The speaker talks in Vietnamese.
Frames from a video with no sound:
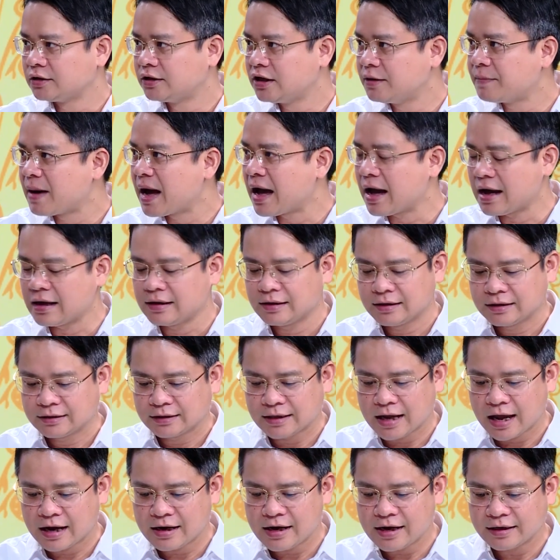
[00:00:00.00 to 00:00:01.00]
Thưa bà,
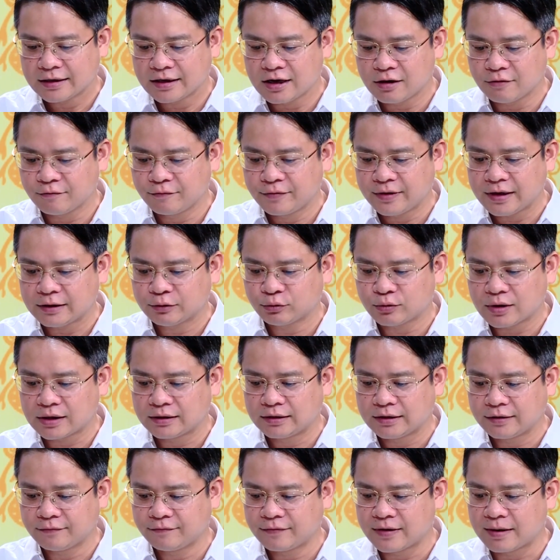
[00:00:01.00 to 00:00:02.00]
Tháng hành động vì an
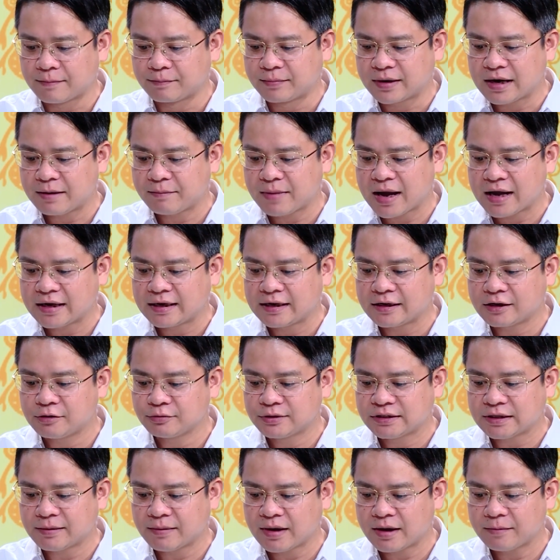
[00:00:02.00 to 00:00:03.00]
toàn thực phẩm năm
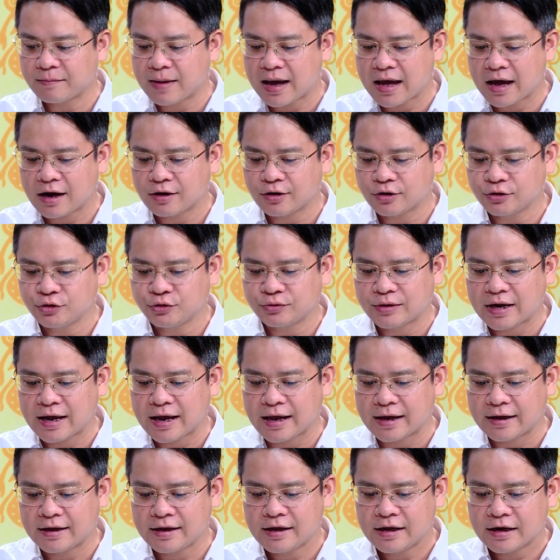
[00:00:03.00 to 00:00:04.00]
2023 có chủ
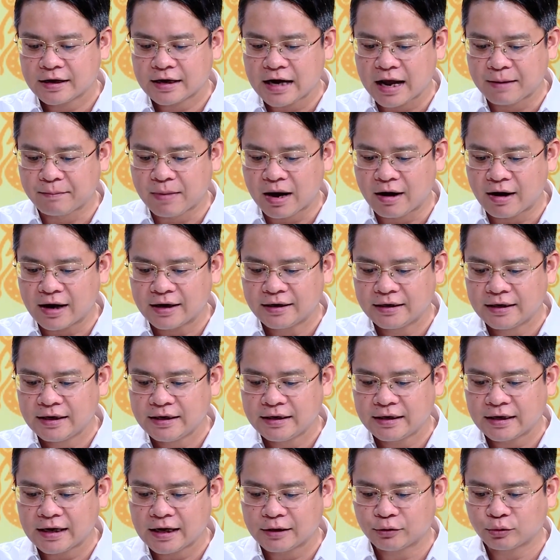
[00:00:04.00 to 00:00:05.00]
đề Đảm bảo an
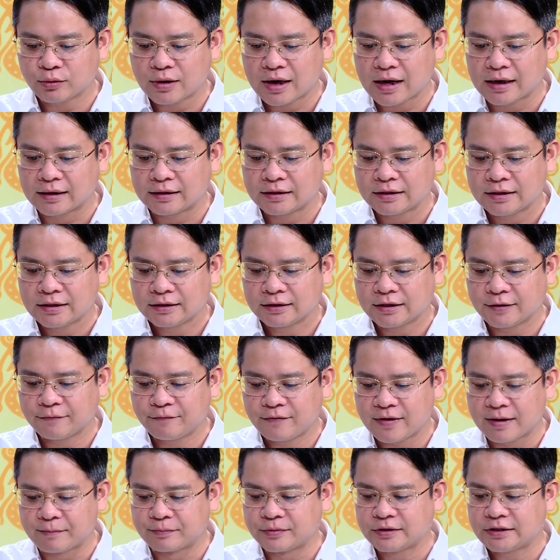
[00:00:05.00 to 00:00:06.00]
ninh, an toàn
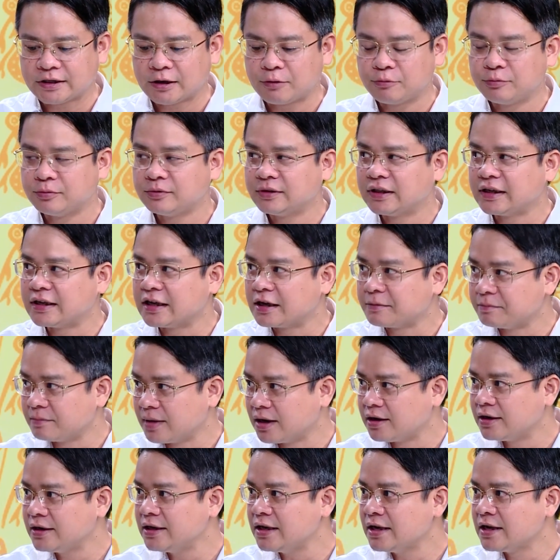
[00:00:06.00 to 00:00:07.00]
thực phẩm trong tình
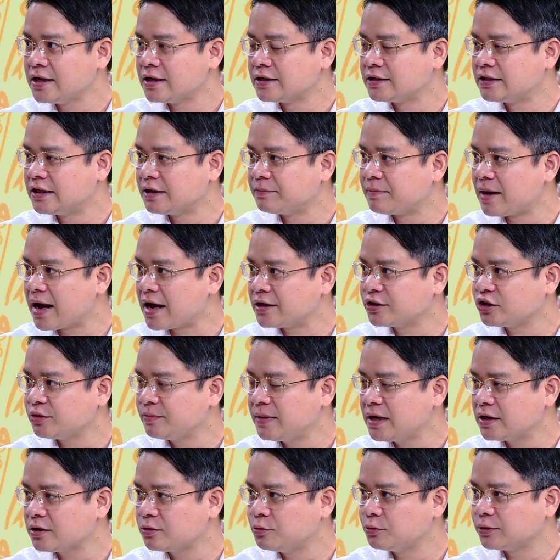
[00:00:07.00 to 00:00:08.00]
hình mới. Xin bà
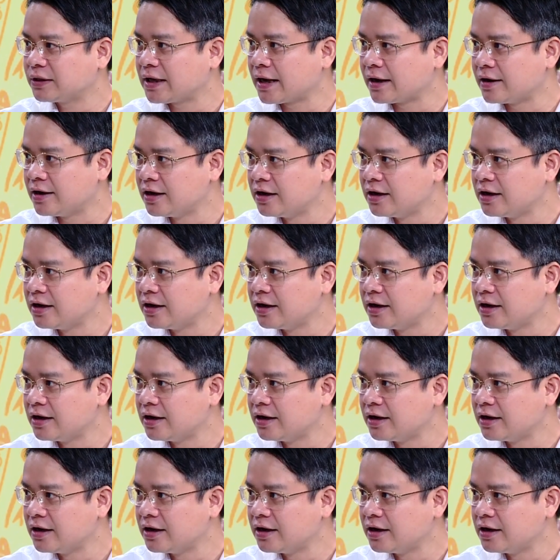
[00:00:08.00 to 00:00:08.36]
cho biết cụ thể